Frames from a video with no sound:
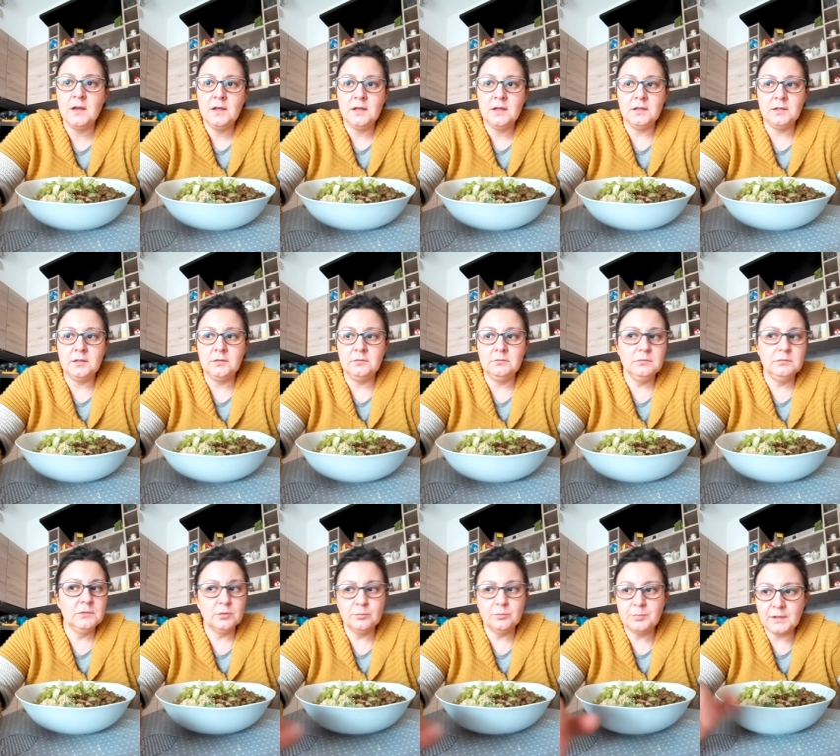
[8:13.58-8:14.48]
eh,
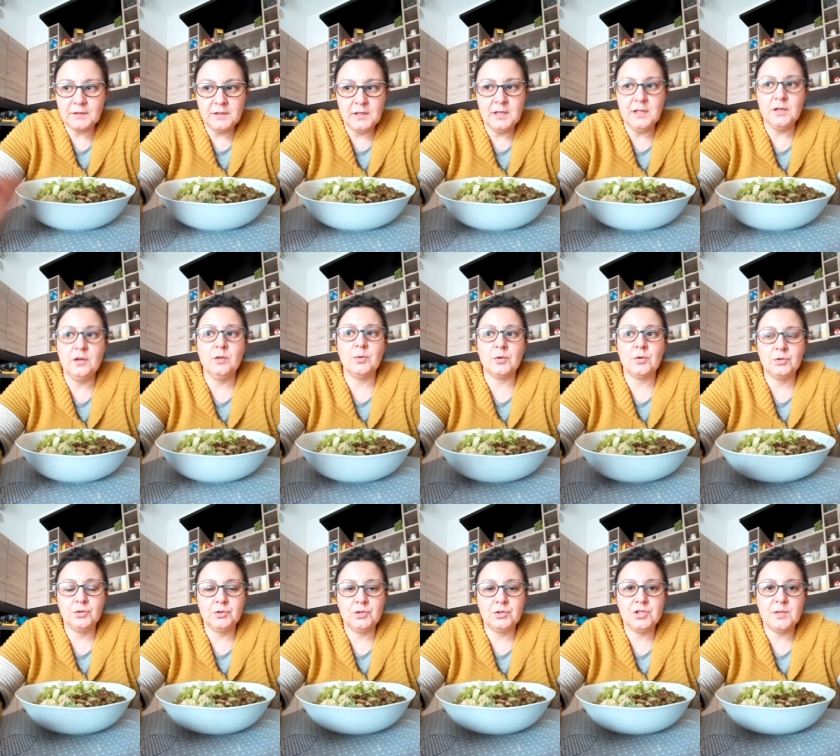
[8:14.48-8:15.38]
non prediligo
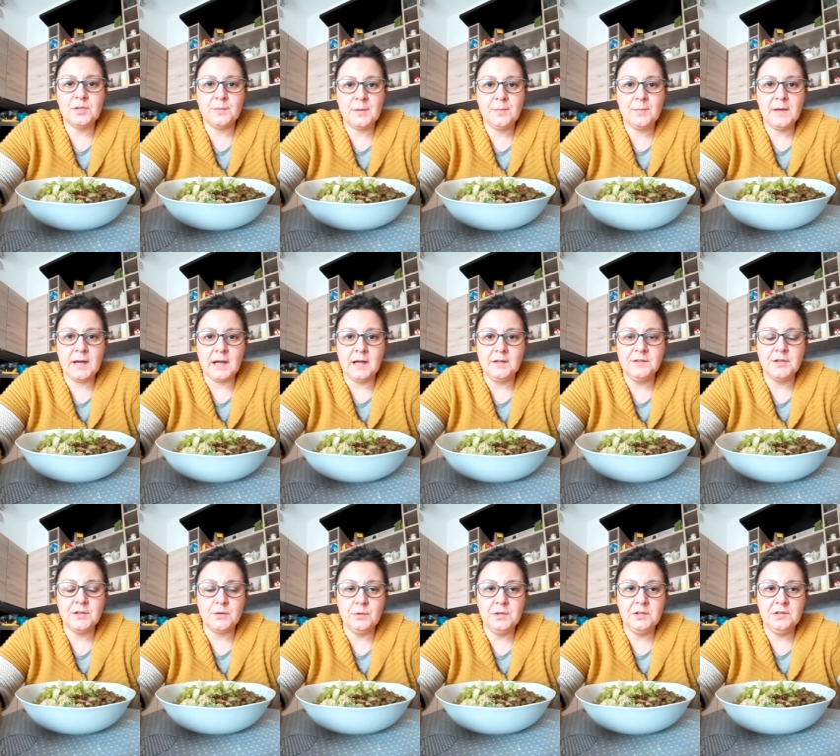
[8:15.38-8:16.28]
prodotti già
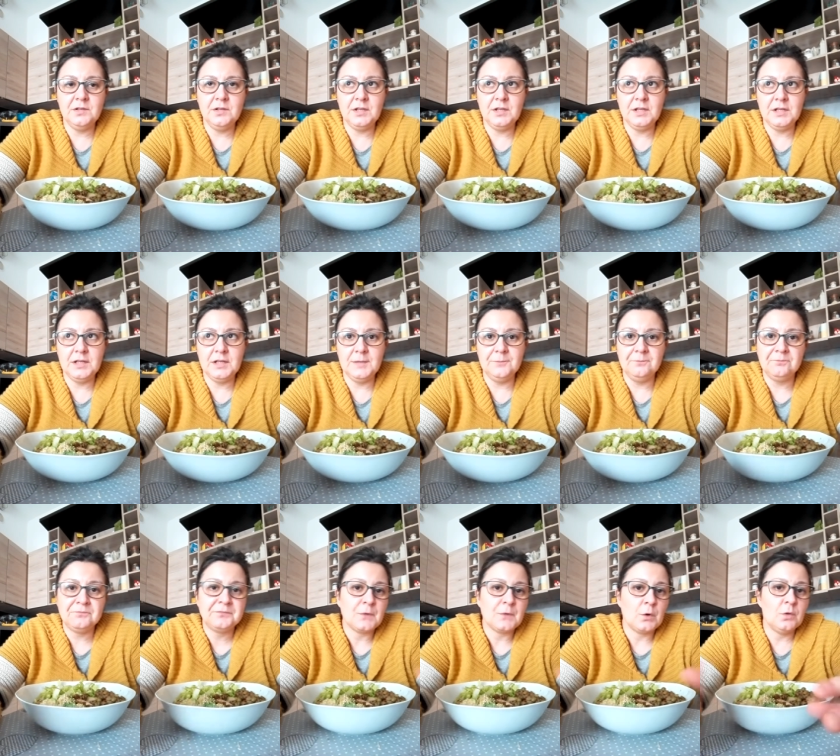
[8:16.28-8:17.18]
preparati, quindi
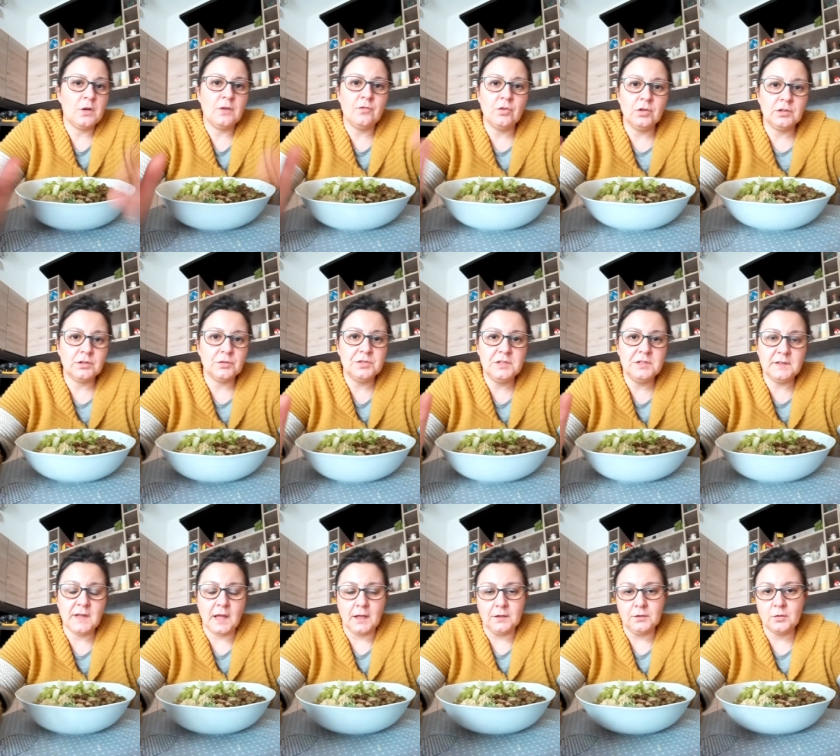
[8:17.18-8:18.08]
una volta ogni
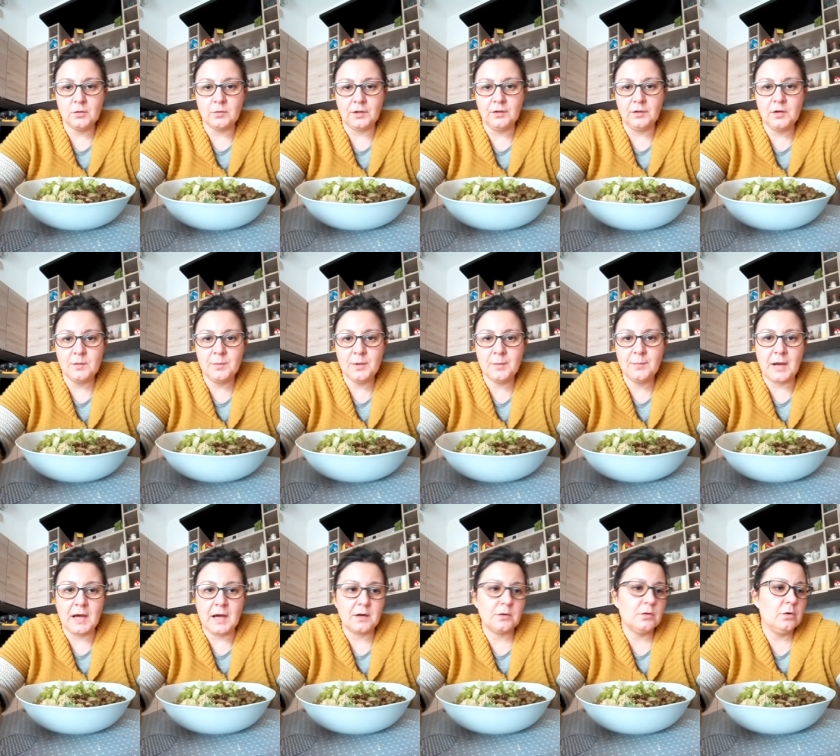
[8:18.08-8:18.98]
tanto quando li
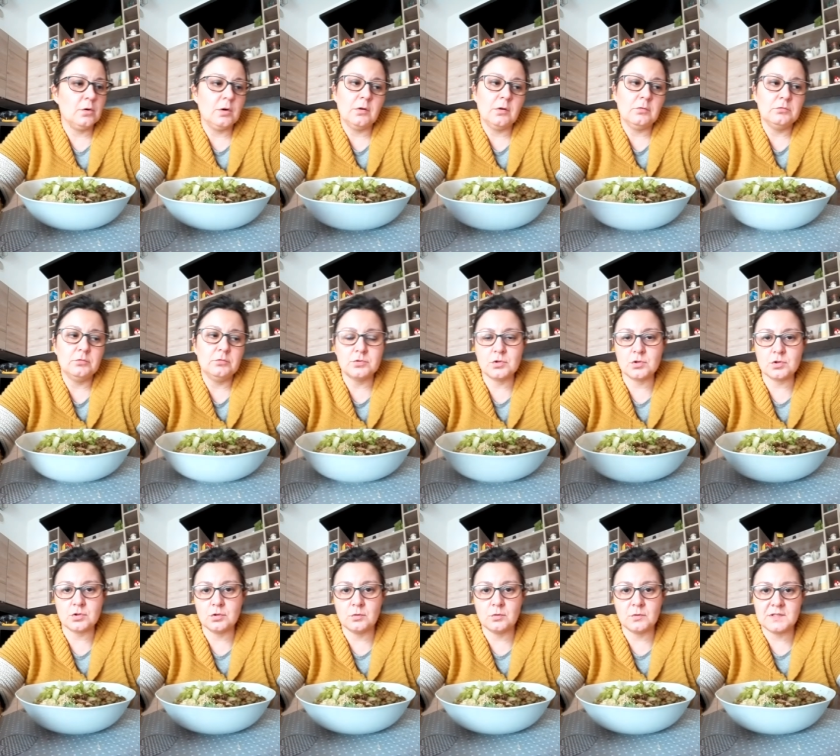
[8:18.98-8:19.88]
preparo uso
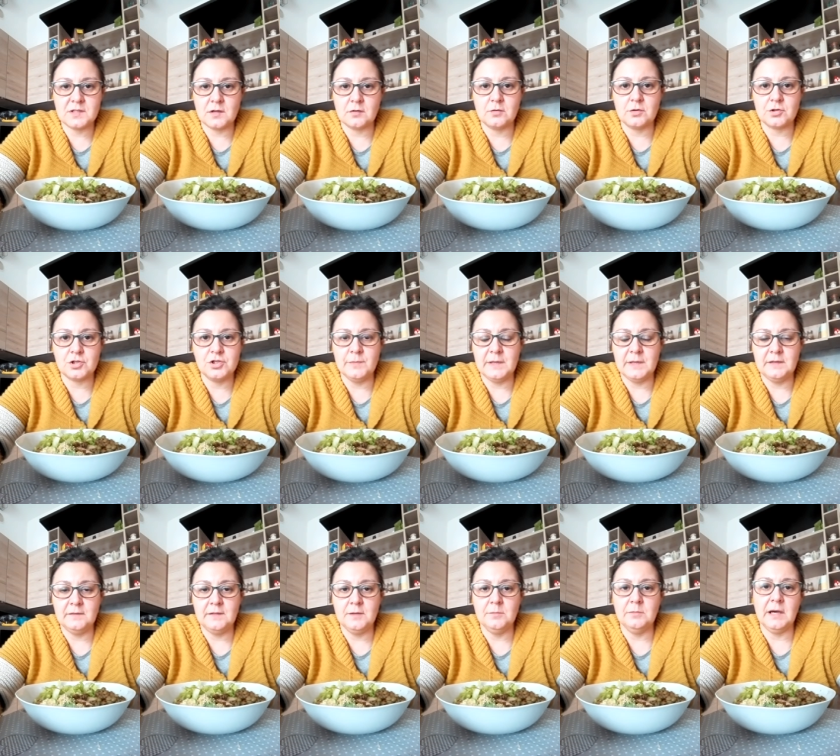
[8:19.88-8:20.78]
solo questi
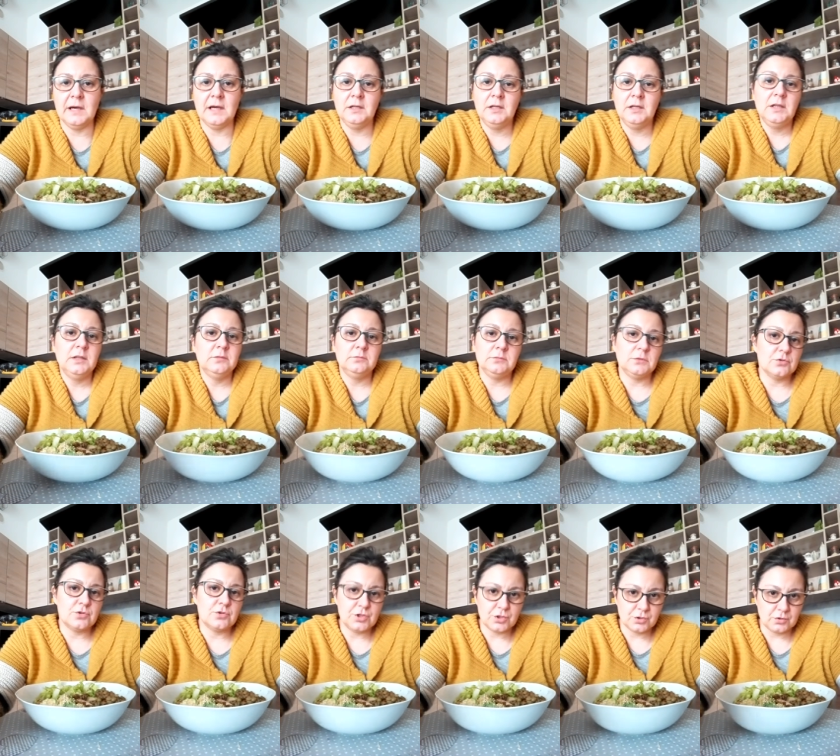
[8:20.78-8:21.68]
accorgimenti, ma
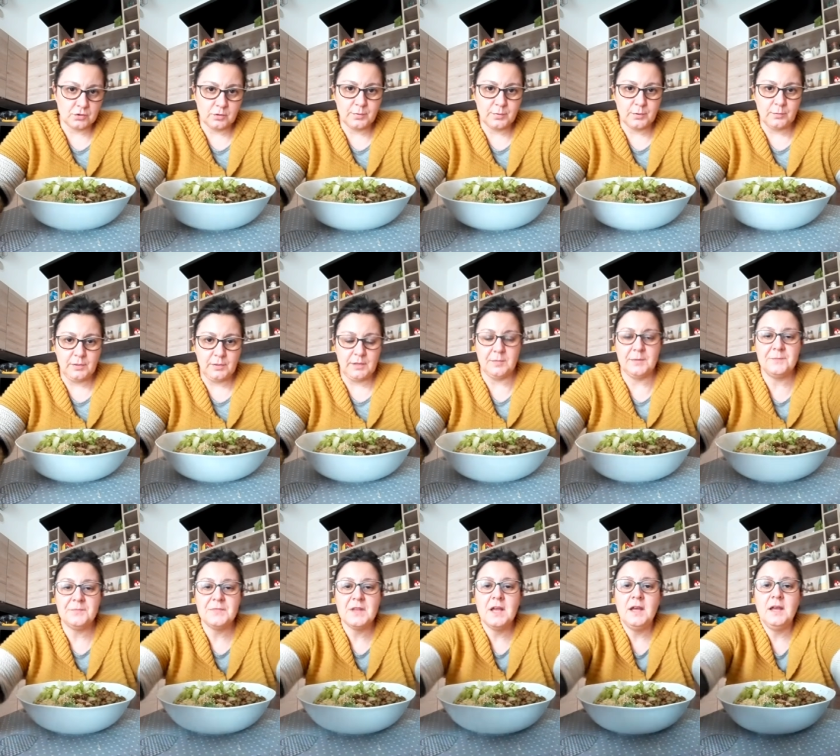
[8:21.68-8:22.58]
non ci sono problemi
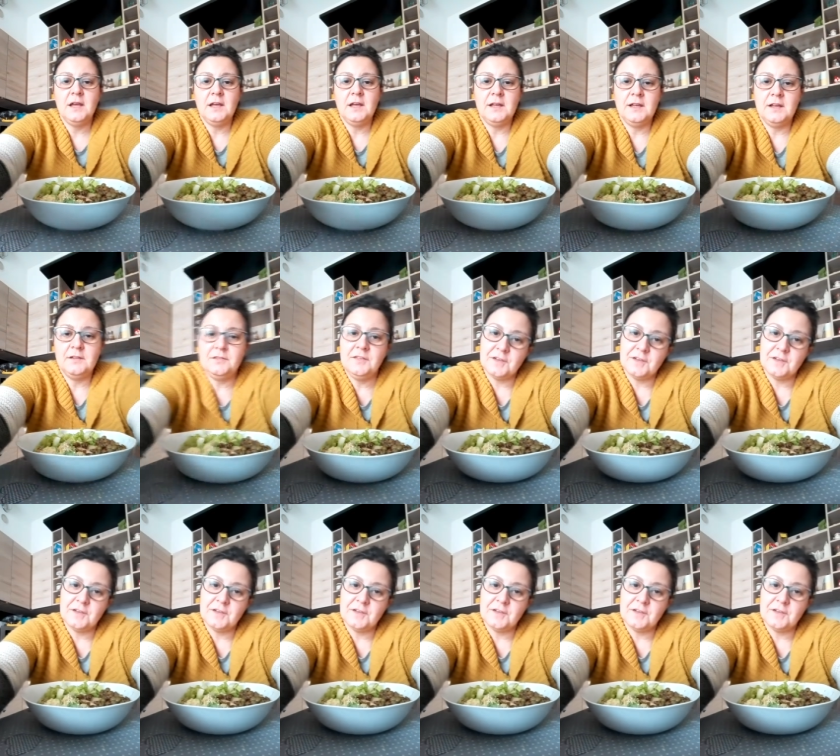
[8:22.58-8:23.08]
e vi